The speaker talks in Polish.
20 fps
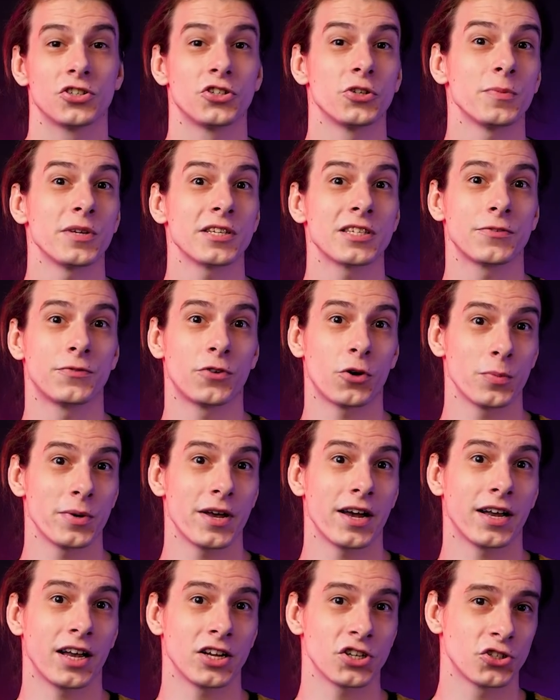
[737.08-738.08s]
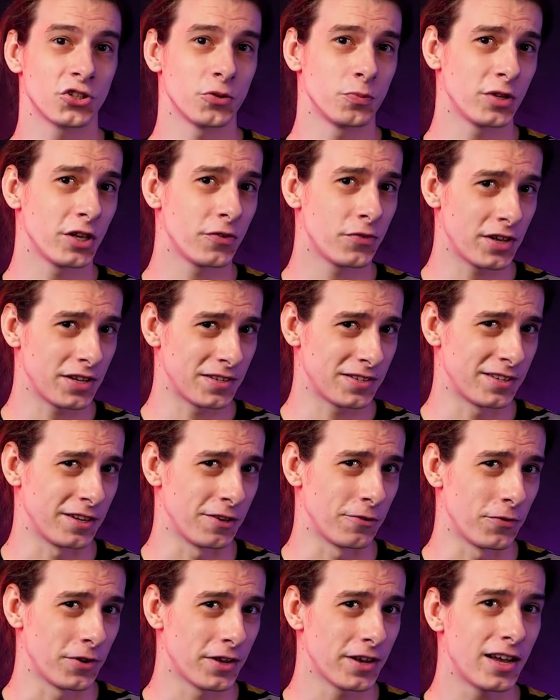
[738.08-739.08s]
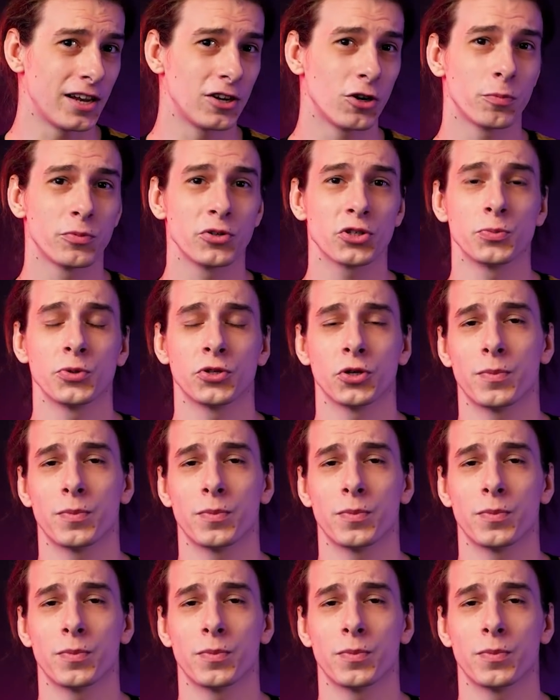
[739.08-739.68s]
Ja na przykład rozumiem, że ktoś może bać się pająków,